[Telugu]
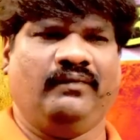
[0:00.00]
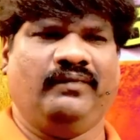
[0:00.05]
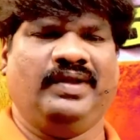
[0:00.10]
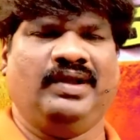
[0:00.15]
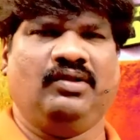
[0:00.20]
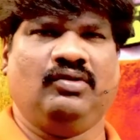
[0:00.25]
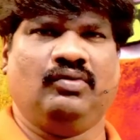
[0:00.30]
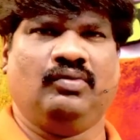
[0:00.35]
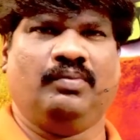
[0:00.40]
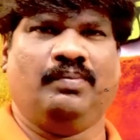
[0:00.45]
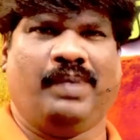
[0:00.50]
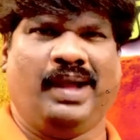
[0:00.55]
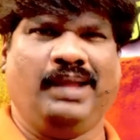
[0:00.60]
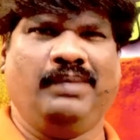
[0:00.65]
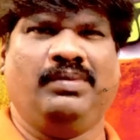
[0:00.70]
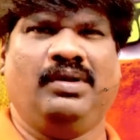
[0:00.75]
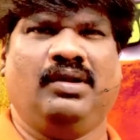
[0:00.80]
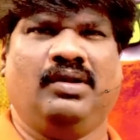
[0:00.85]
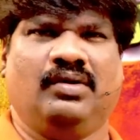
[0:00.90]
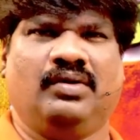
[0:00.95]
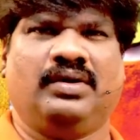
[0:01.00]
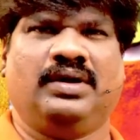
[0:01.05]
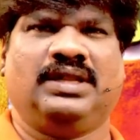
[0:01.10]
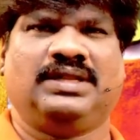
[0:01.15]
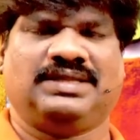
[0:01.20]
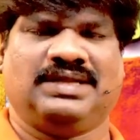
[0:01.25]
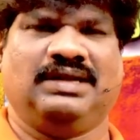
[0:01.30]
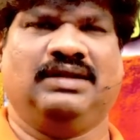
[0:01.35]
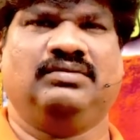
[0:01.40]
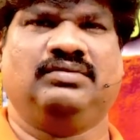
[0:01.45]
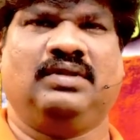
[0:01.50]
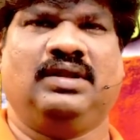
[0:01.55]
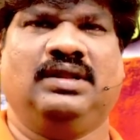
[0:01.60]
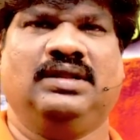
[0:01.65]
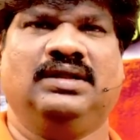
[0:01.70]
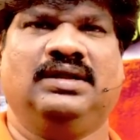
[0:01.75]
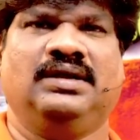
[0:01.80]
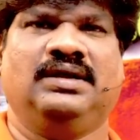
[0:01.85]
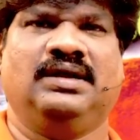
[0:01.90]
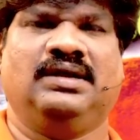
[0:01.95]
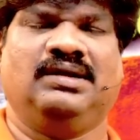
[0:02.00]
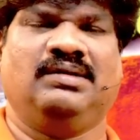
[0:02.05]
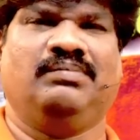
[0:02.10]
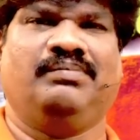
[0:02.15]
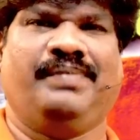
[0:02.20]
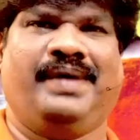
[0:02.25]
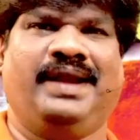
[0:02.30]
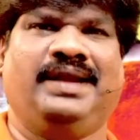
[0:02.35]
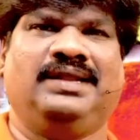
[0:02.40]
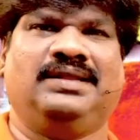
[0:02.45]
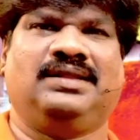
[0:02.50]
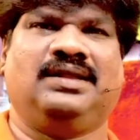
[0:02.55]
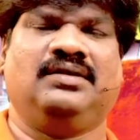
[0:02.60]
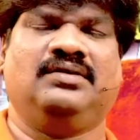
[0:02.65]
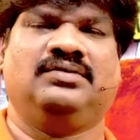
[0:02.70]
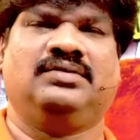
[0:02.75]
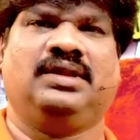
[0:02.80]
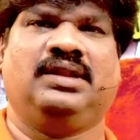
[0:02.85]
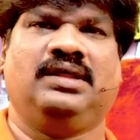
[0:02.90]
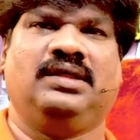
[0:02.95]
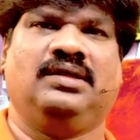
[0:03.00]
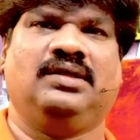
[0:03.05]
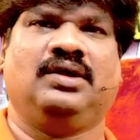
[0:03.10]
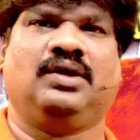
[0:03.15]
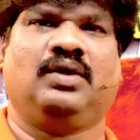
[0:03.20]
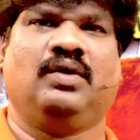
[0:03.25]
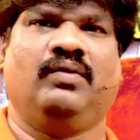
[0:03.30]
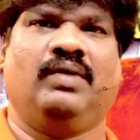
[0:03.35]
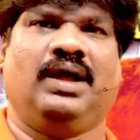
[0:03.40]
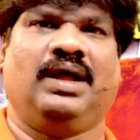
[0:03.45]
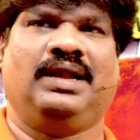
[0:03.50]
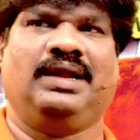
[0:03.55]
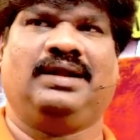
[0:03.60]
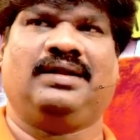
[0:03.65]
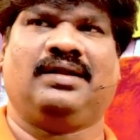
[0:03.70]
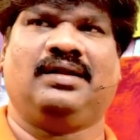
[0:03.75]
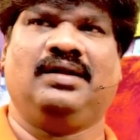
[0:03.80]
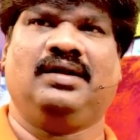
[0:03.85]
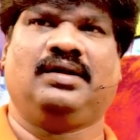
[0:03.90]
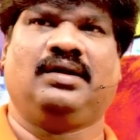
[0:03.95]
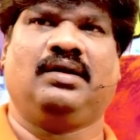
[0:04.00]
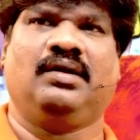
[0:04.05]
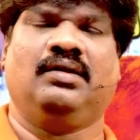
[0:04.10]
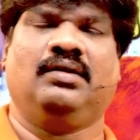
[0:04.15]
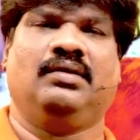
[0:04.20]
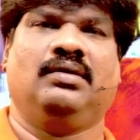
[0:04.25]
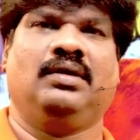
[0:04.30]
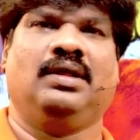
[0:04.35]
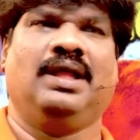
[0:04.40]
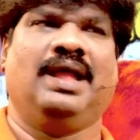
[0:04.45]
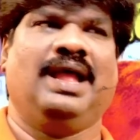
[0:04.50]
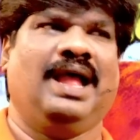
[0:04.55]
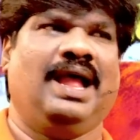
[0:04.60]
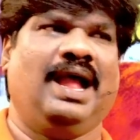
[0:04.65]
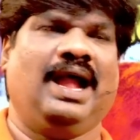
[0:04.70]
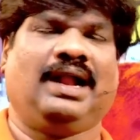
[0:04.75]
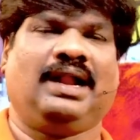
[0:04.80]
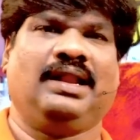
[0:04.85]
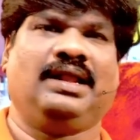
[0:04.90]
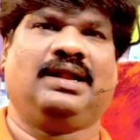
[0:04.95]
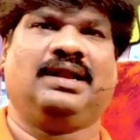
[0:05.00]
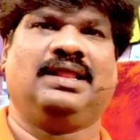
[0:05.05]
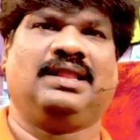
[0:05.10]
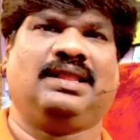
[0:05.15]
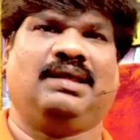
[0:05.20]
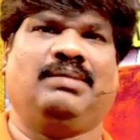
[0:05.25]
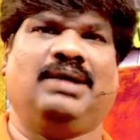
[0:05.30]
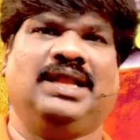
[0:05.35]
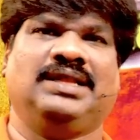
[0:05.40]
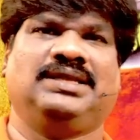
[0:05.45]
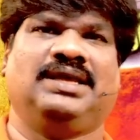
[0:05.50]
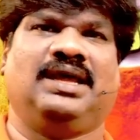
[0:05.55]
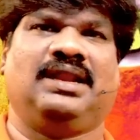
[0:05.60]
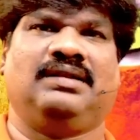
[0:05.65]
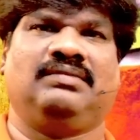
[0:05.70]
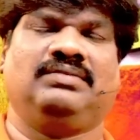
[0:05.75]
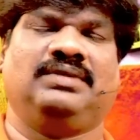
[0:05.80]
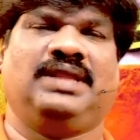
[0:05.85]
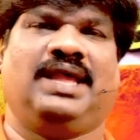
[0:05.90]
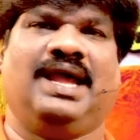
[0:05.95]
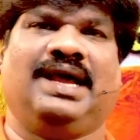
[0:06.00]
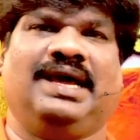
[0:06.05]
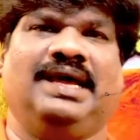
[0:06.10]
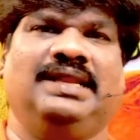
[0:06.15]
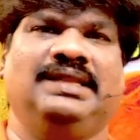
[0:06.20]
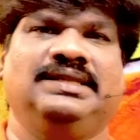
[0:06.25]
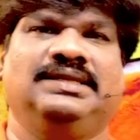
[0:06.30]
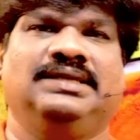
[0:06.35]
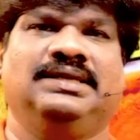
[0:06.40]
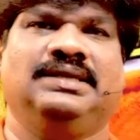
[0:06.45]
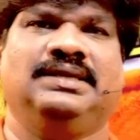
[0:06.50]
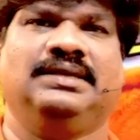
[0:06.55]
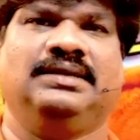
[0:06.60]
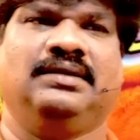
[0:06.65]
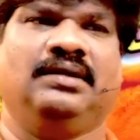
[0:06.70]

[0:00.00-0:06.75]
వీళ్ళు బైబిల్లో ఉన్న సంగతుల కంటే బయట సంగతులే ఎక్కువ ఇంటర్నెట్లో అక్కడెక్కడ సమాచారం సేకరించి